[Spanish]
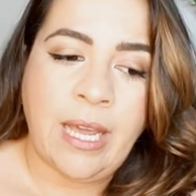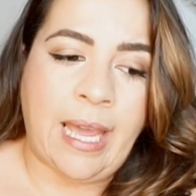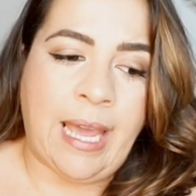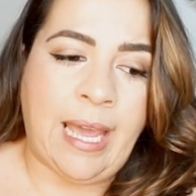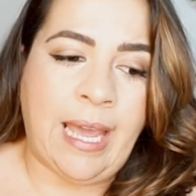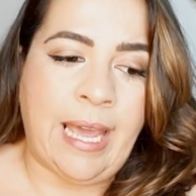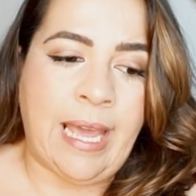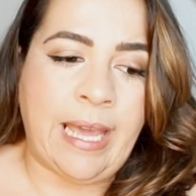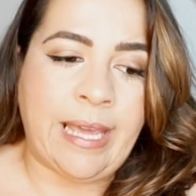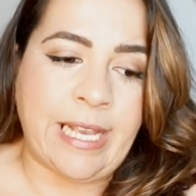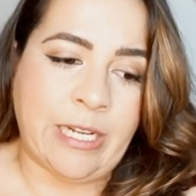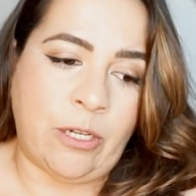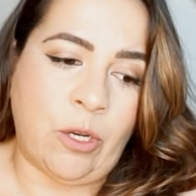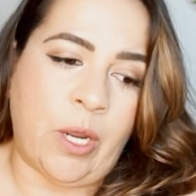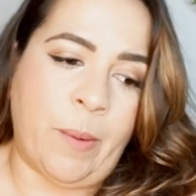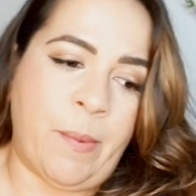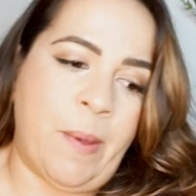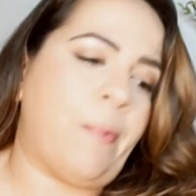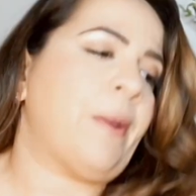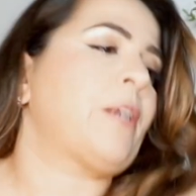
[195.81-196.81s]
Eh, ¿Qué es lo
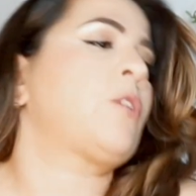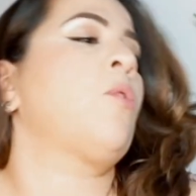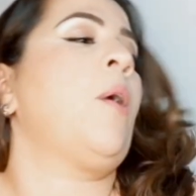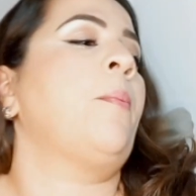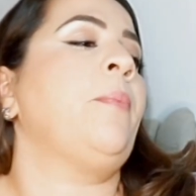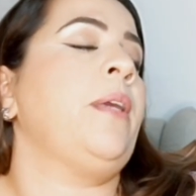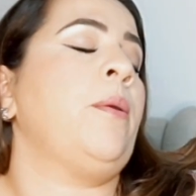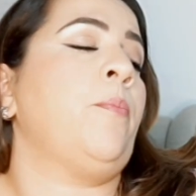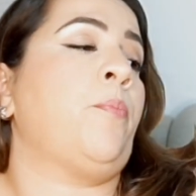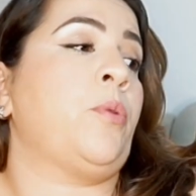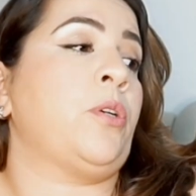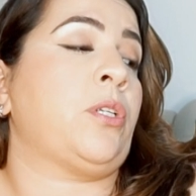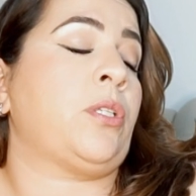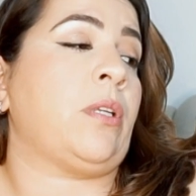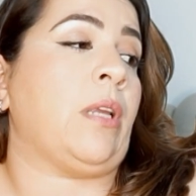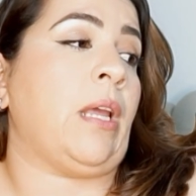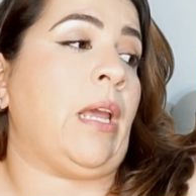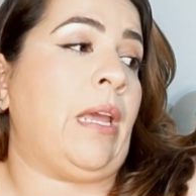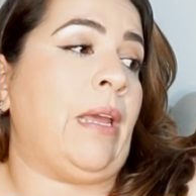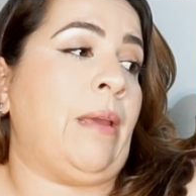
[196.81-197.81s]
que me pasó a mí?
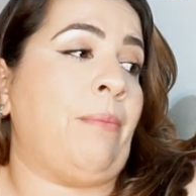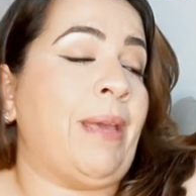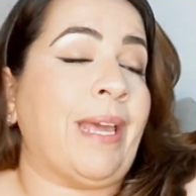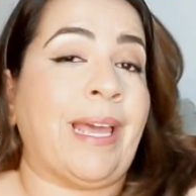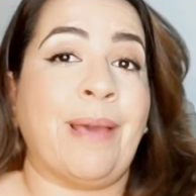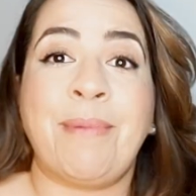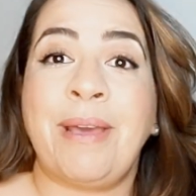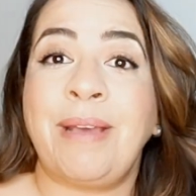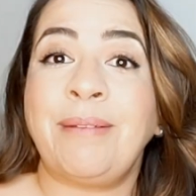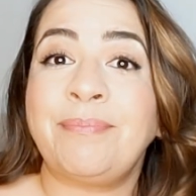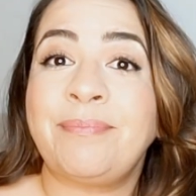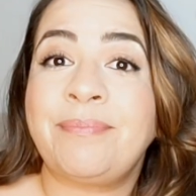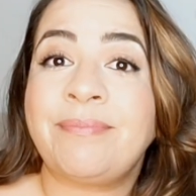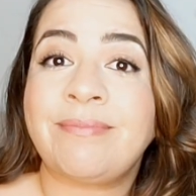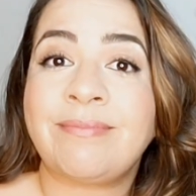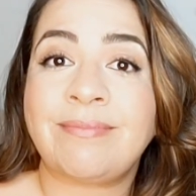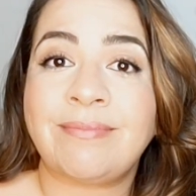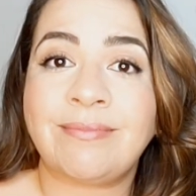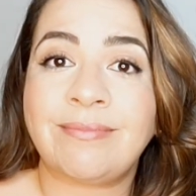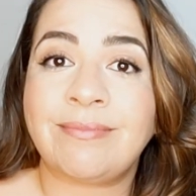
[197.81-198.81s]
Pues eh, me quemé,
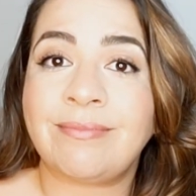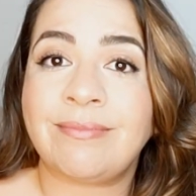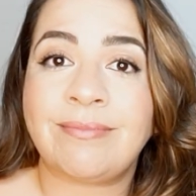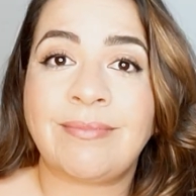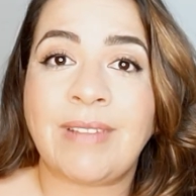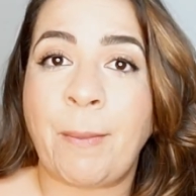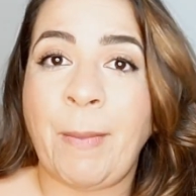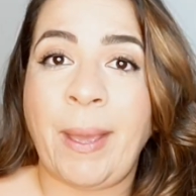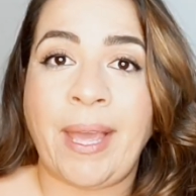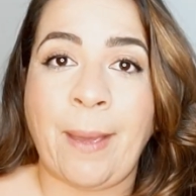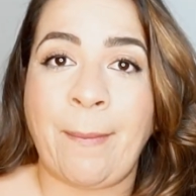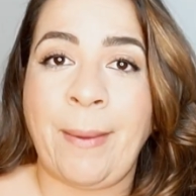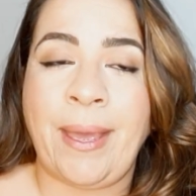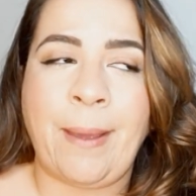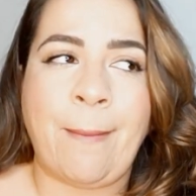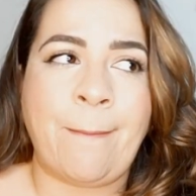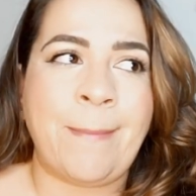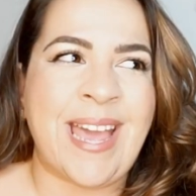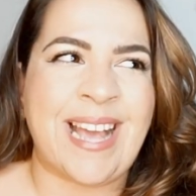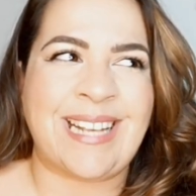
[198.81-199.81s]
me
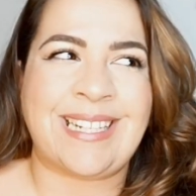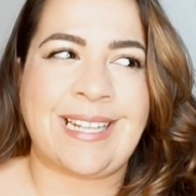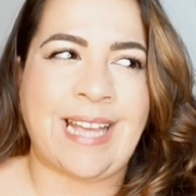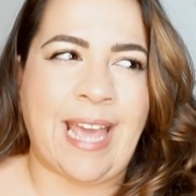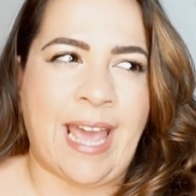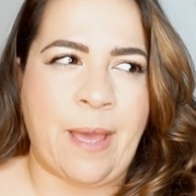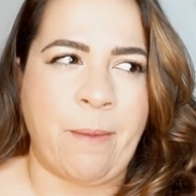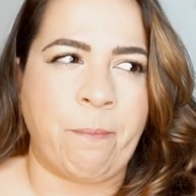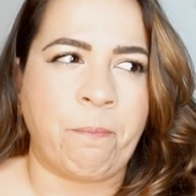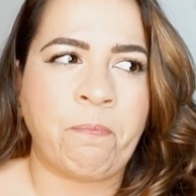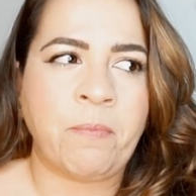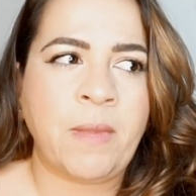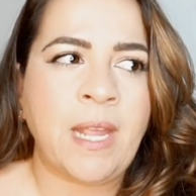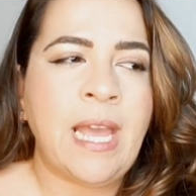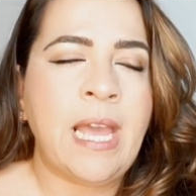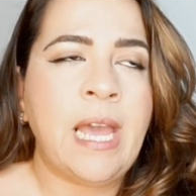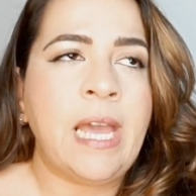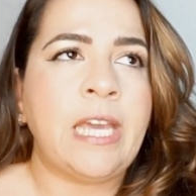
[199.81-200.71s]
quemé, me asqué.